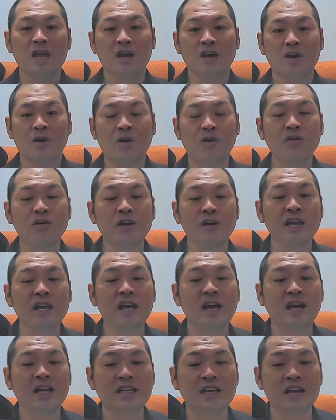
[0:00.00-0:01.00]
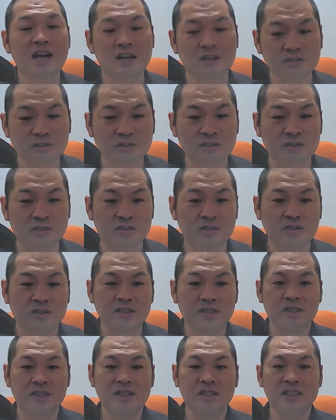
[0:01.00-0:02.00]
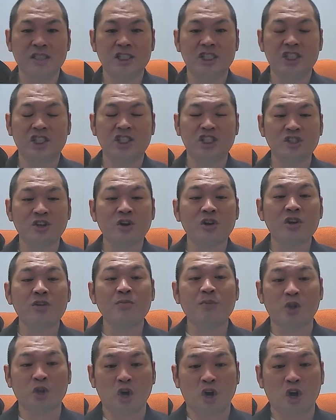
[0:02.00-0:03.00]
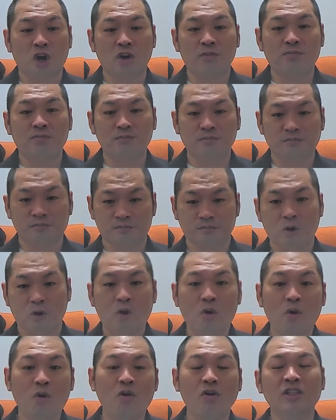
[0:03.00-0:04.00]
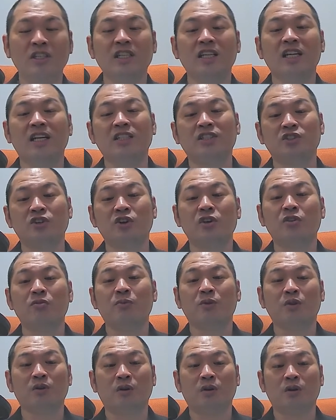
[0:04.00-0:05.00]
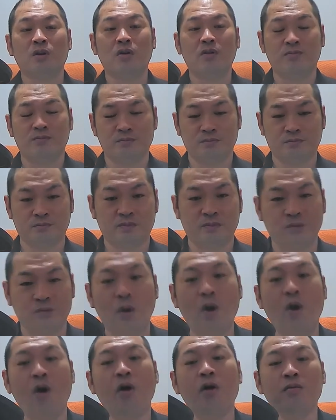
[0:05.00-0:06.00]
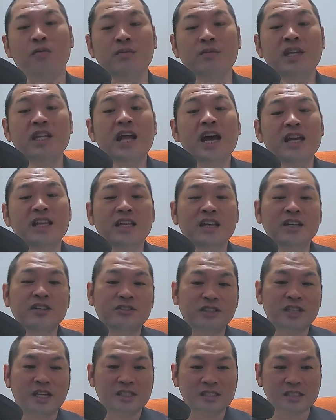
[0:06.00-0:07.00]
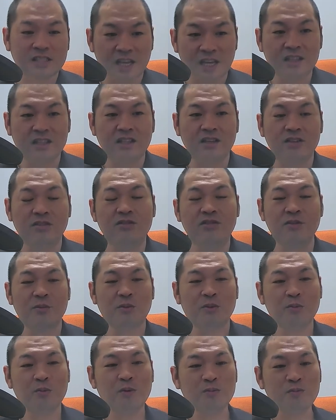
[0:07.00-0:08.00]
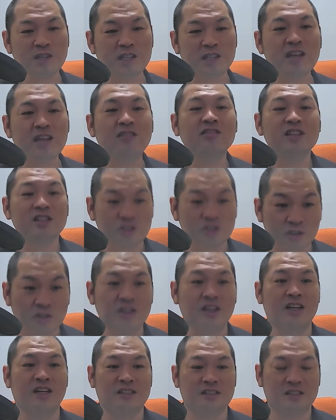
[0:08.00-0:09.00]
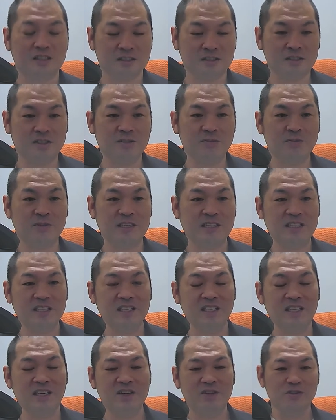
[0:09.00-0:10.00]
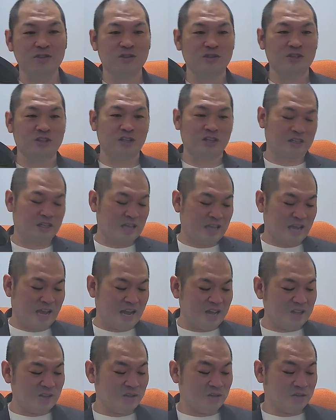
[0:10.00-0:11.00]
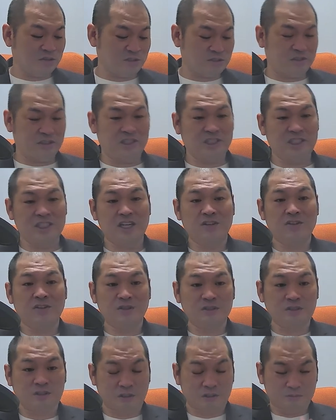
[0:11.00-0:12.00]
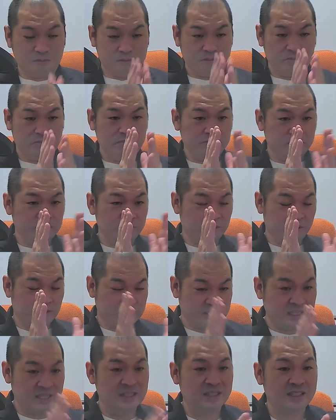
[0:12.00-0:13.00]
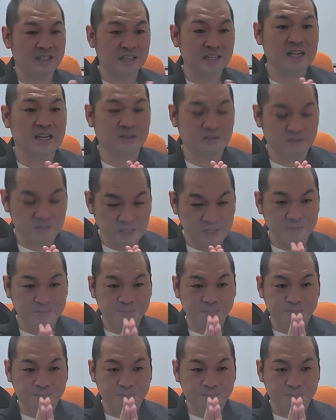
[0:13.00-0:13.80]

この部屋にある白いもの、大きな白いものを見ないでくださいって言ってももう見てるでしょって話なんですつまり人間の脳って反応すぐしちゃうよっていうのが前提なので、